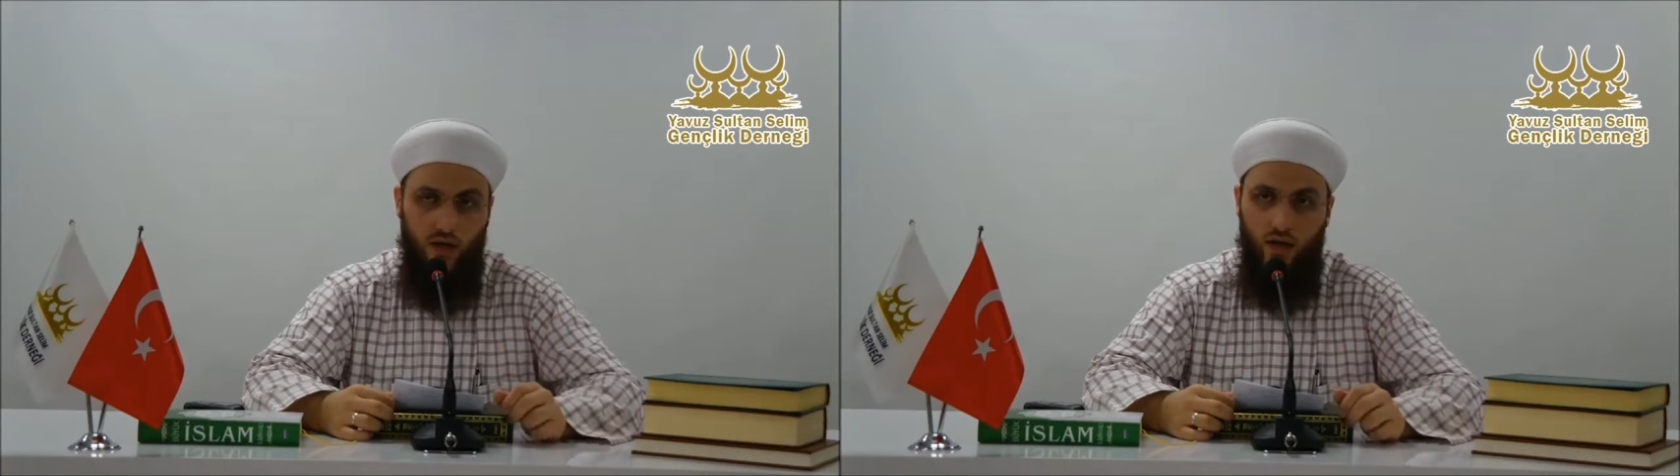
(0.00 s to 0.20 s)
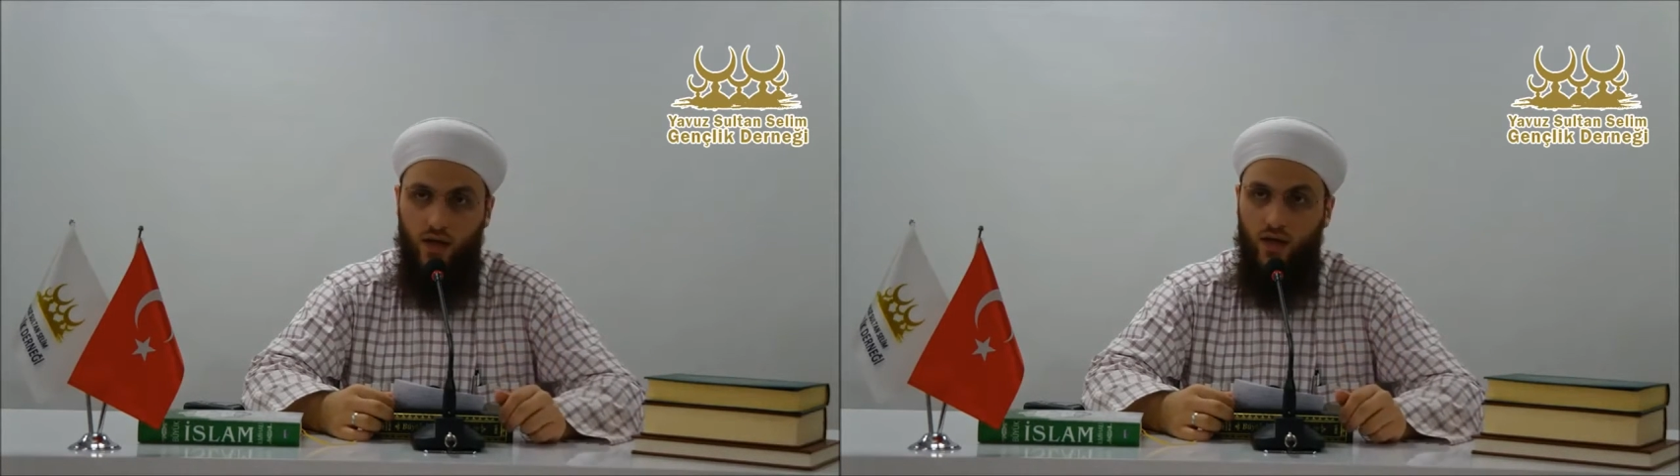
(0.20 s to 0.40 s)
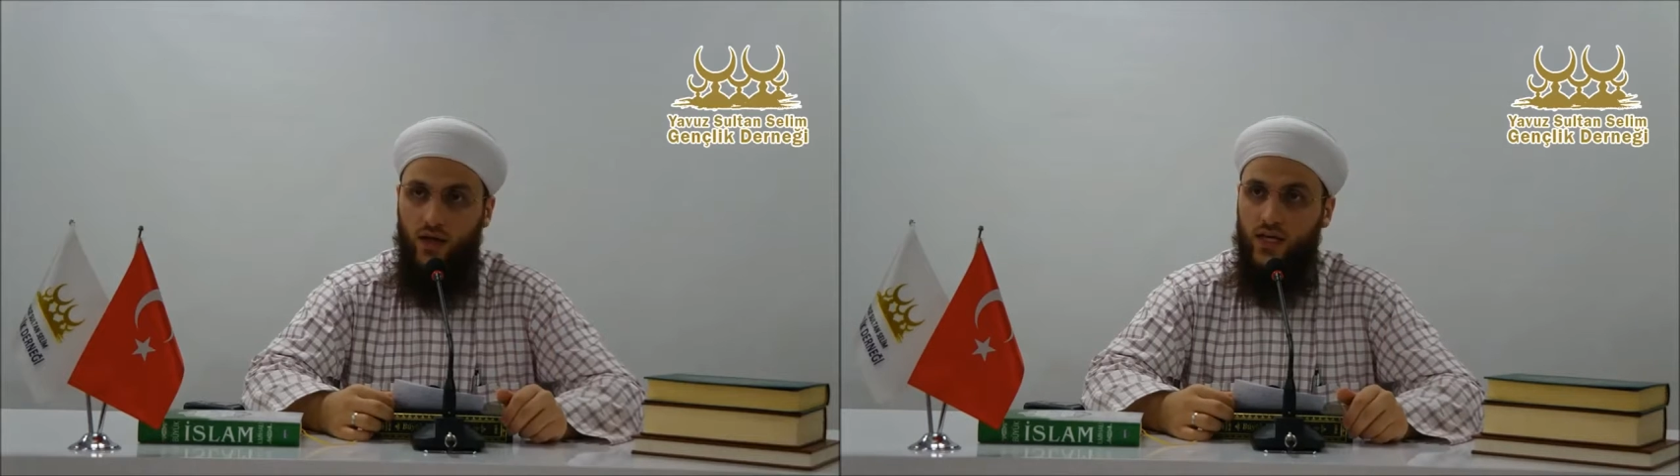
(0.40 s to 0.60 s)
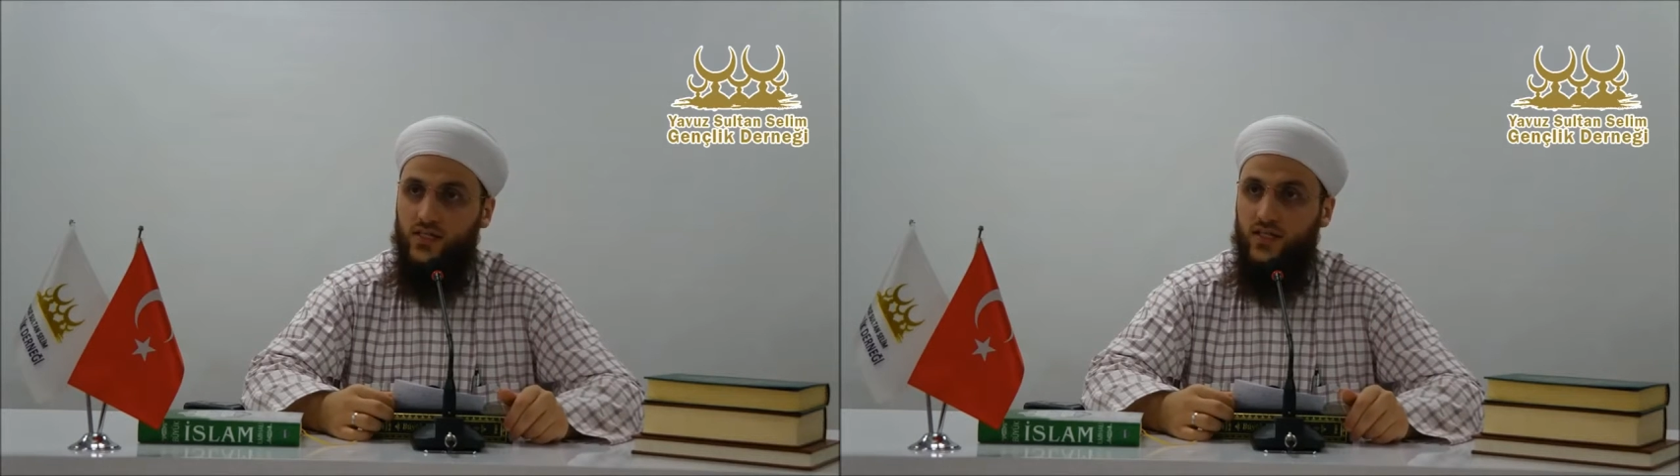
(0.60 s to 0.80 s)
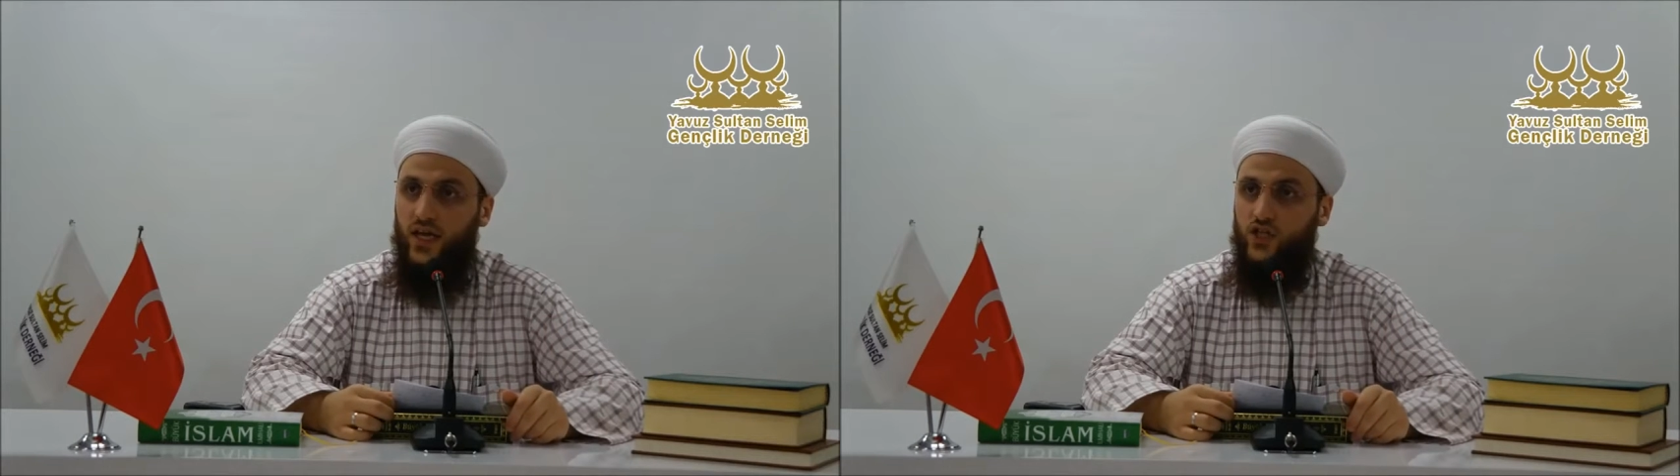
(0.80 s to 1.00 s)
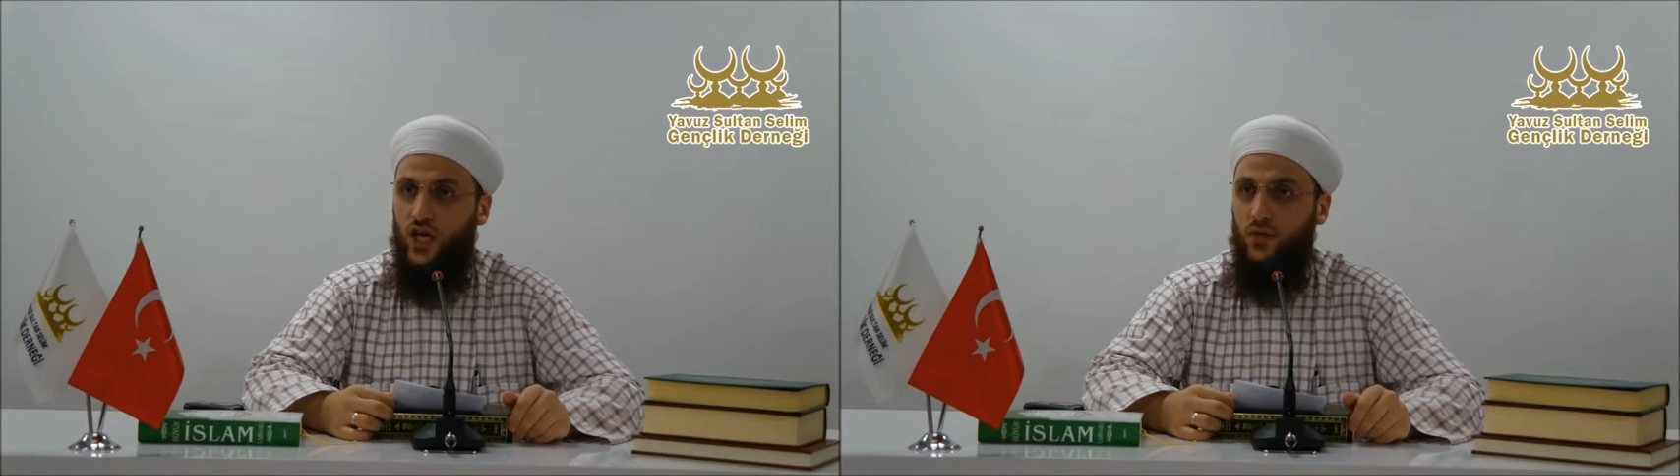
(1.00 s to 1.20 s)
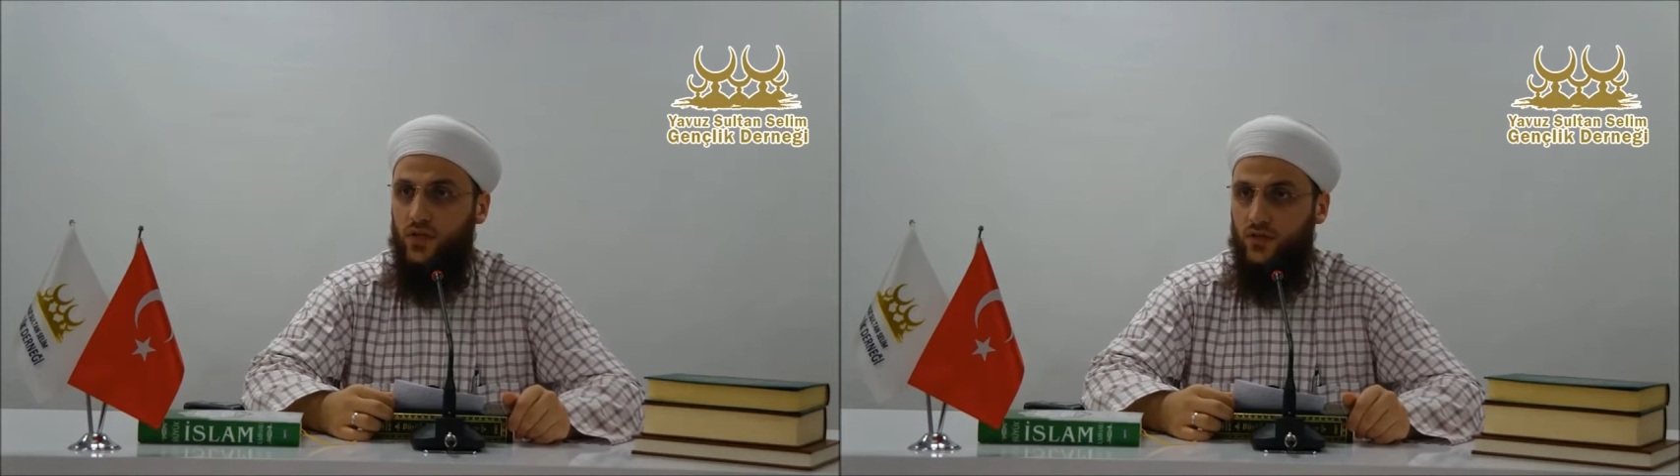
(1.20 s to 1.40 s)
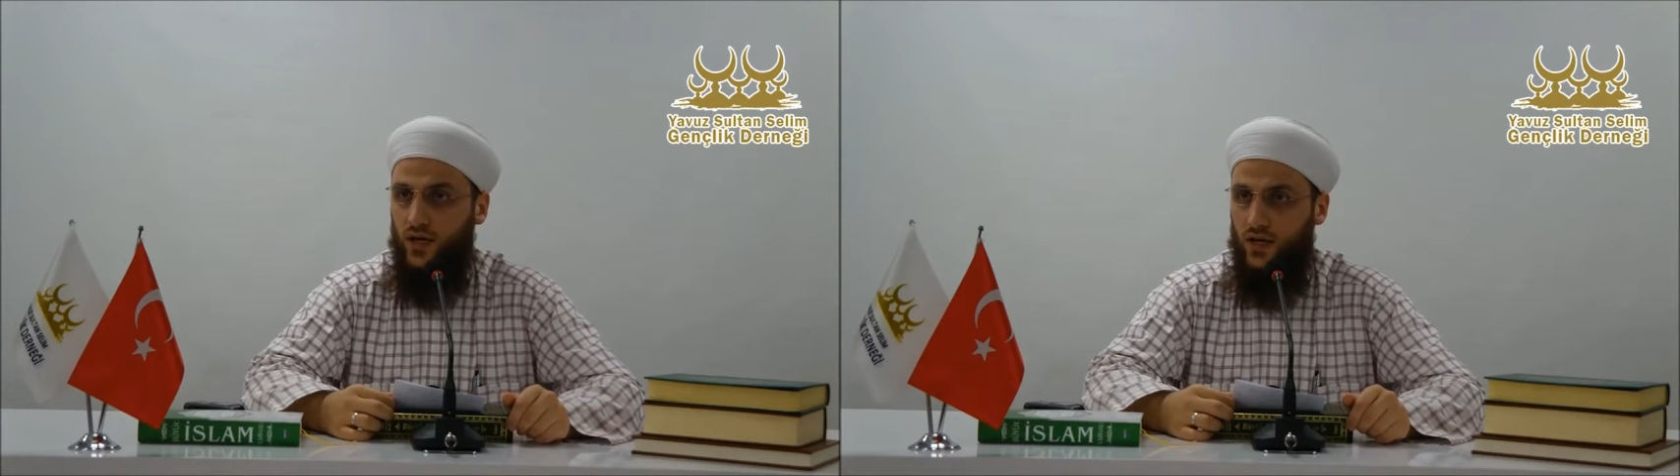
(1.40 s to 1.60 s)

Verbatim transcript: e, isteyeceği bir